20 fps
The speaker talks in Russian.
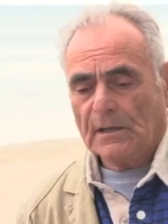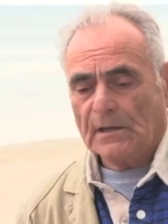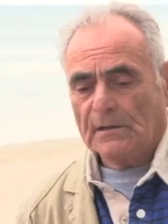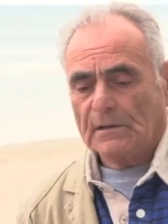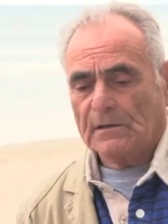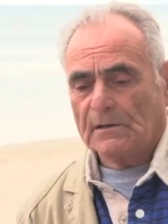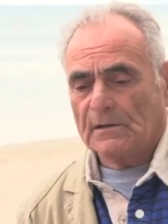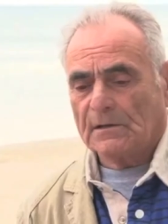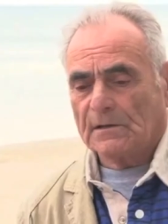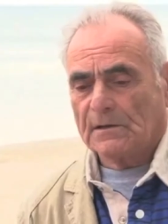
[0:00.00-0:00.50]

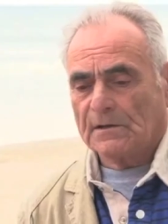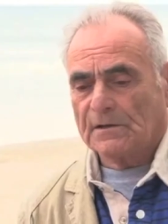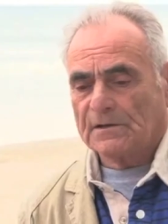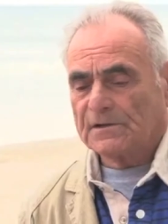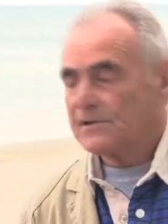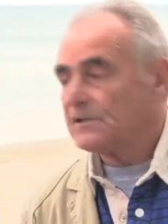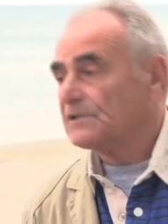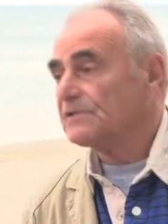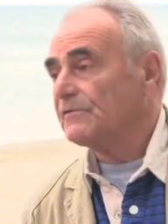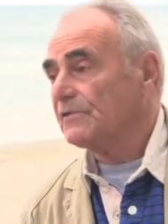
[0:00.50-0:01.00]
э,
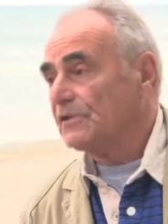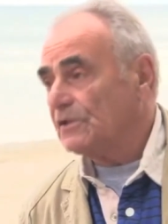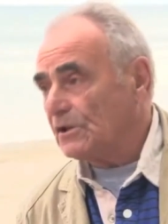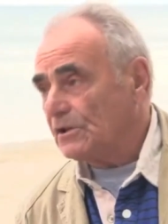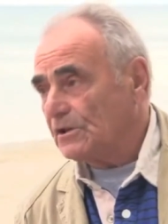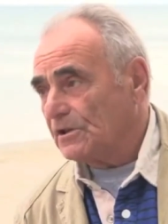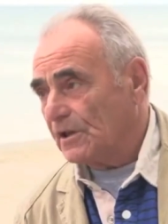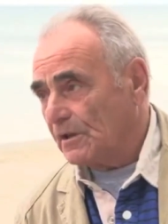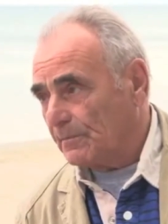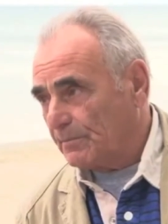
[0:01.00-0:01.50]
со
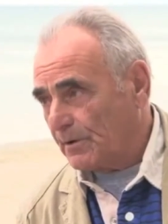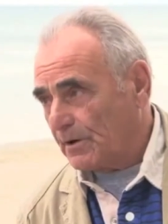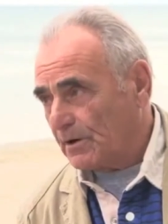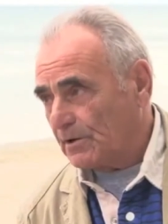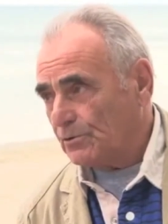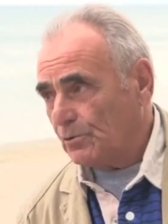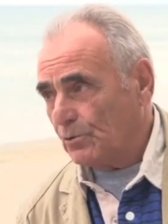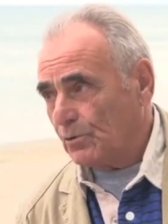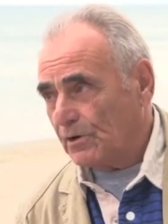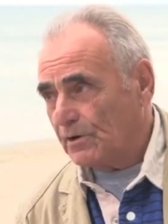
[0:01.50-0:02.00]
светительной
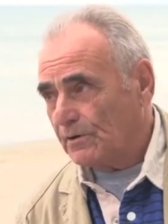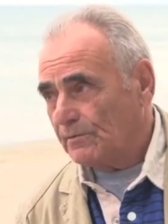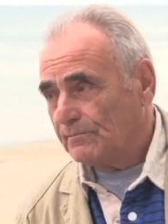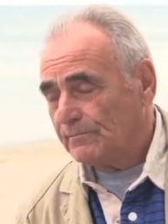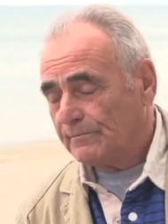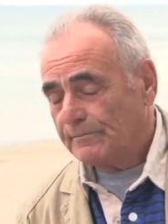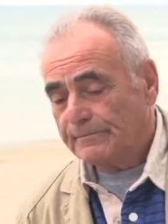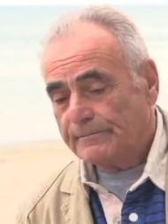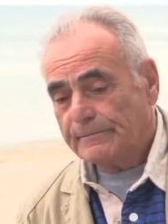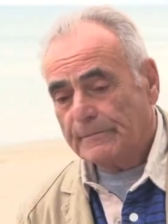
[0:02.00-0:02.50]
аппаратурой,
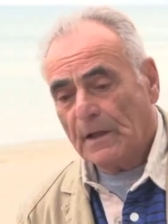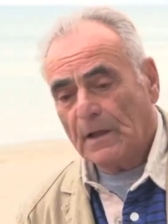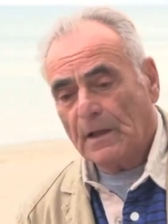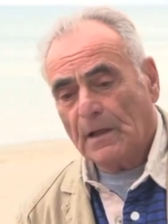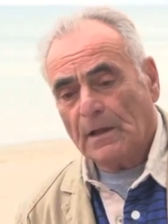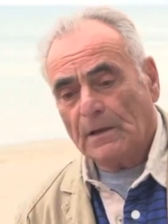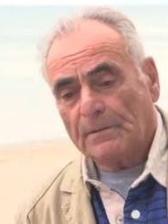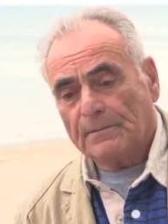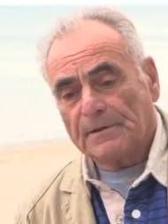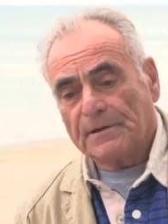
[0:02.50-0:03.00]

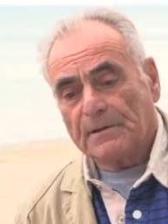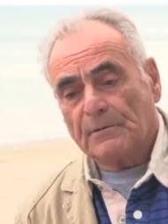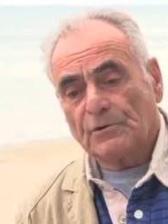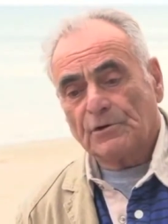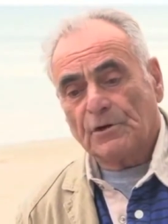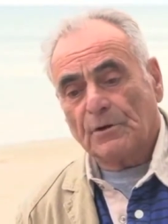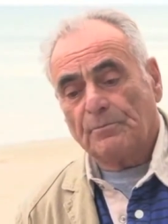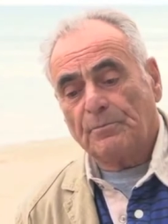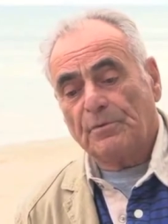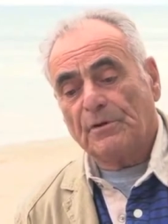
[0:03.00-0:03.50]
потому
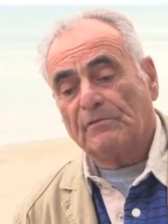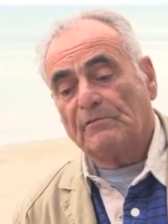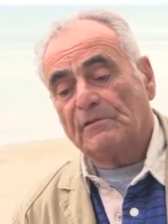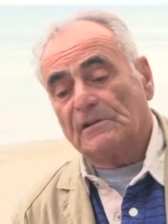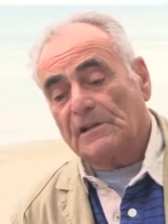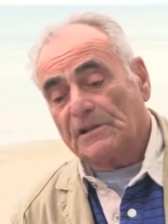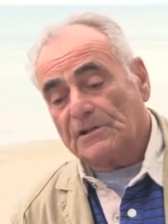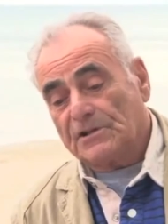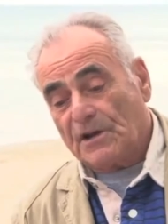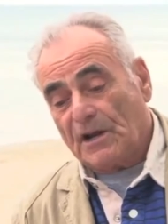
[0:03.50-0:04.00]
что
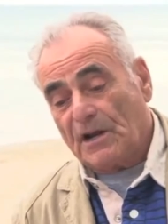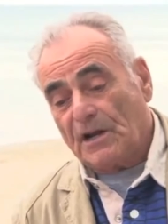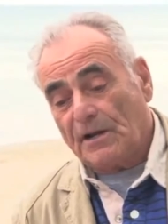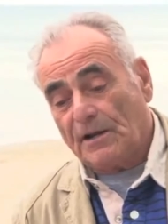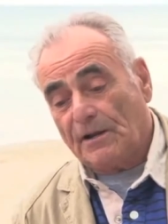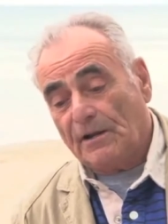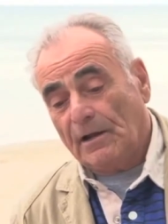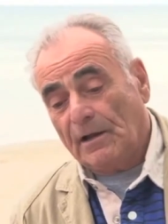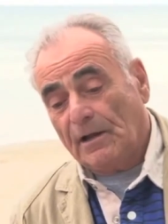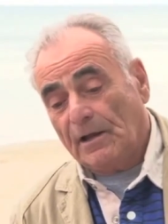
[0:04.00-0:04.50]

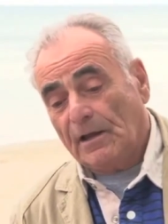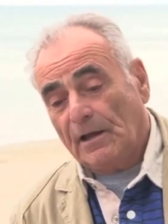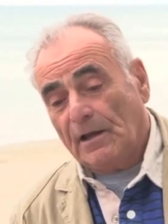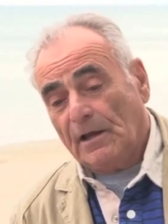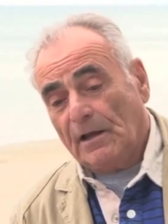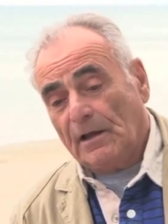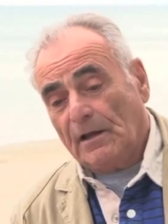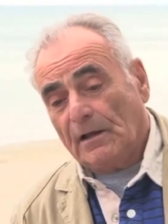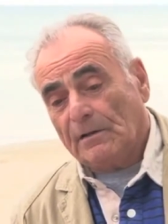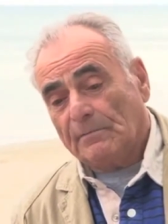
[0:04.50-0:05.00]
первоначально
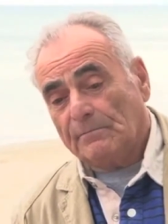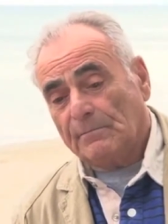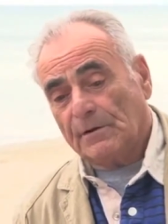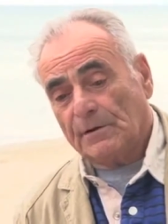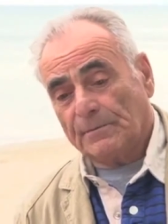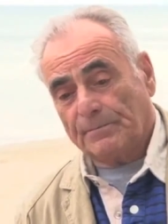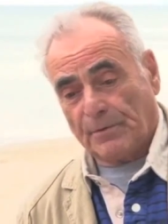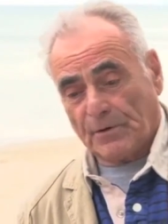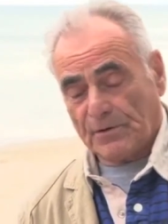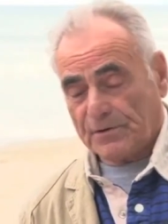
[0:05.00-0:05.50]

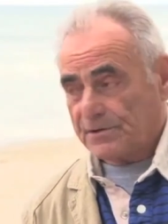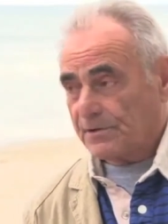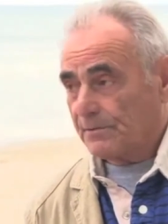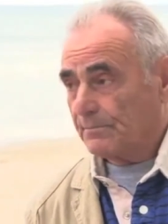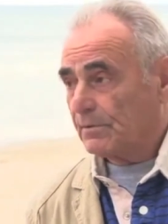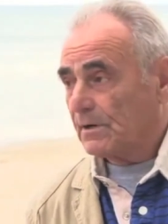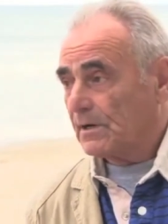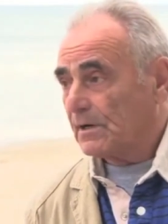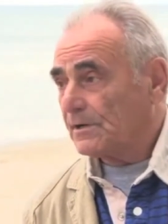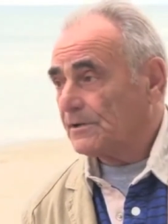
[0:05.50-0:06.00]
мы просто
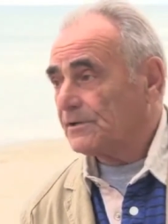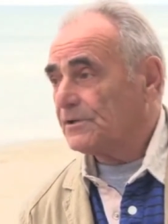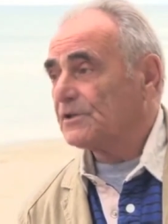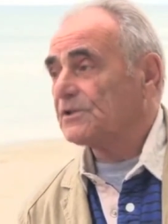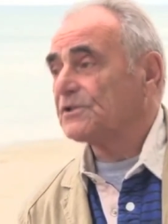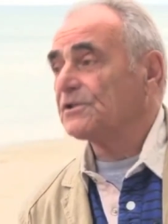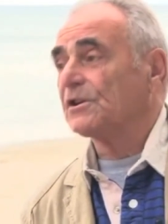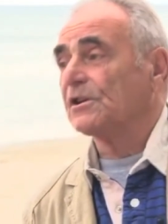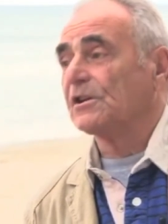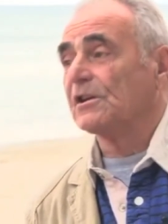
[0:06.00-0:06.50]
брали
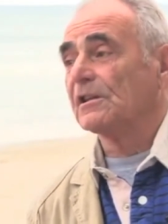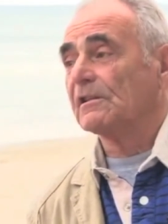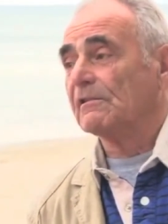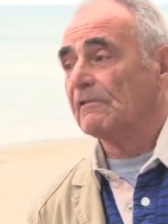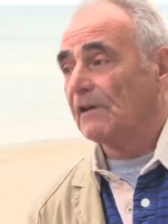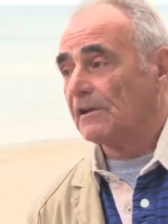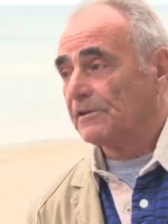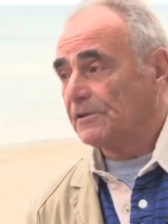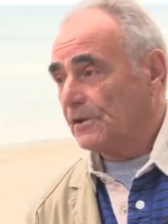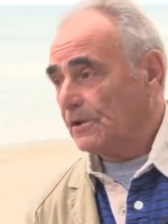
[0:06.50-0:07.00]

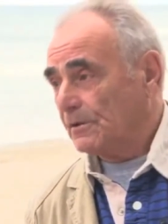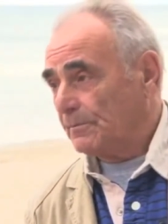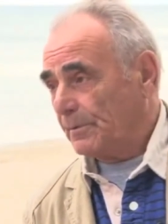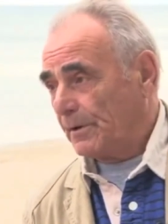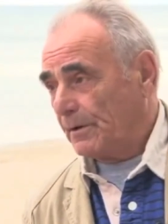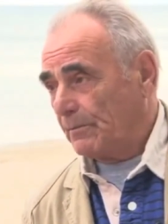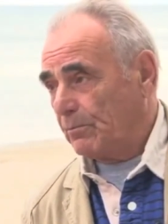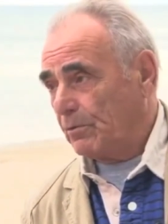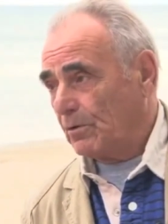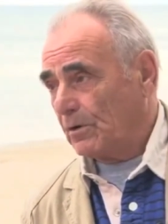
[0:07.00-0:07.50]
10-киловаттные
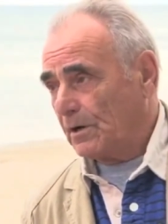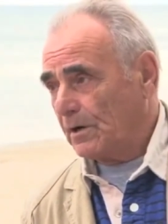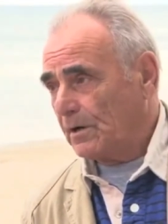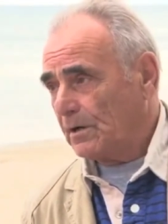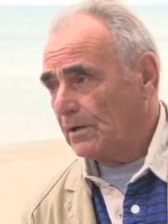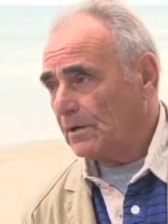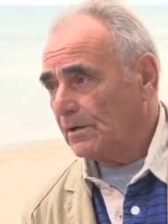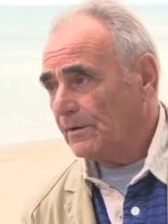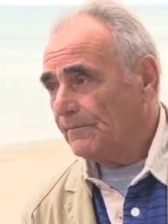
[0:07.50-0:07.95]
приборы,